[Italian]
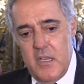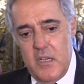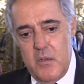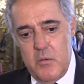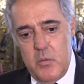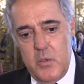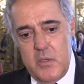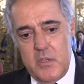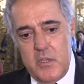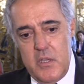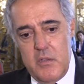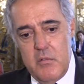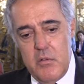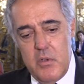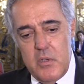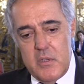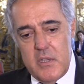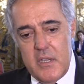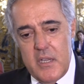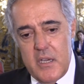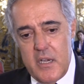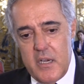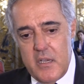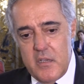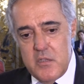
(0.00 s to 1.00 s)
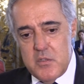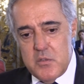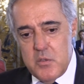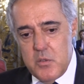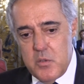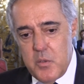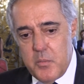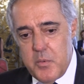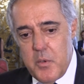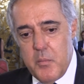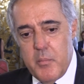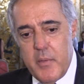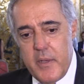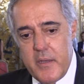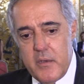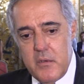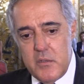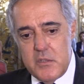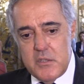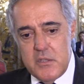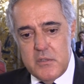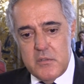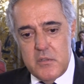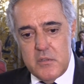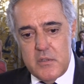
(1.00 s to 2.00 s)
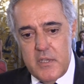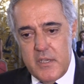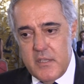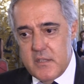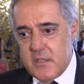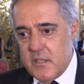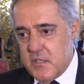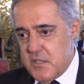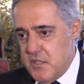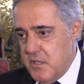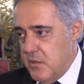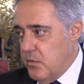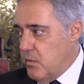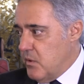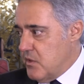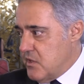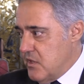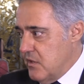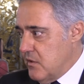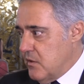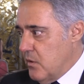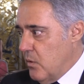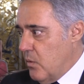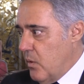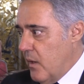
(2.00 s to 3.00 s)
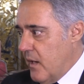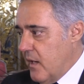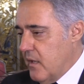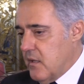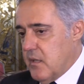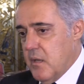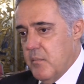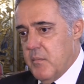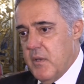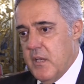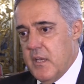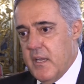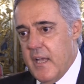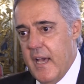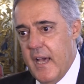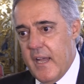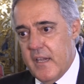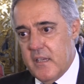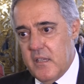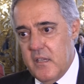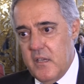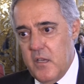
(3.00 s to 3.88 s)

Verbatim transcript: quindi vuol dire che sono più o meno 135-140 miliardi,